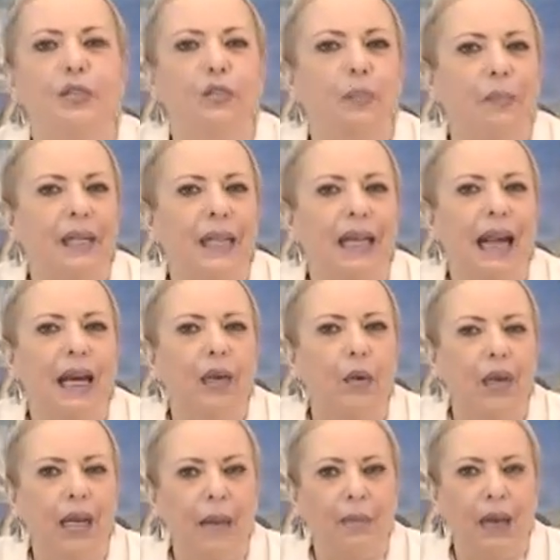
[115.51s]
suplicar ou
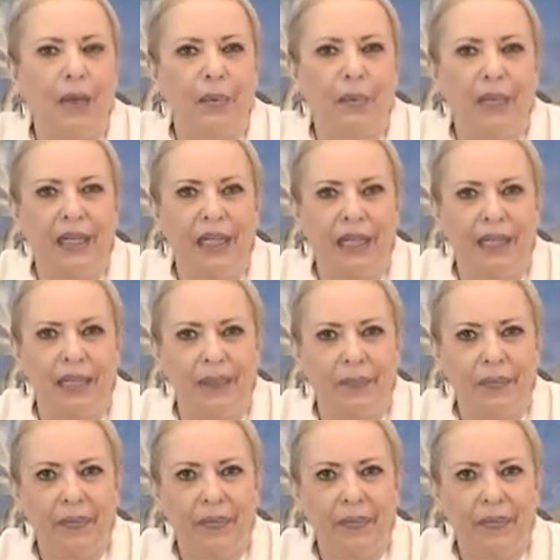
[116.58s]
clamar por Ele.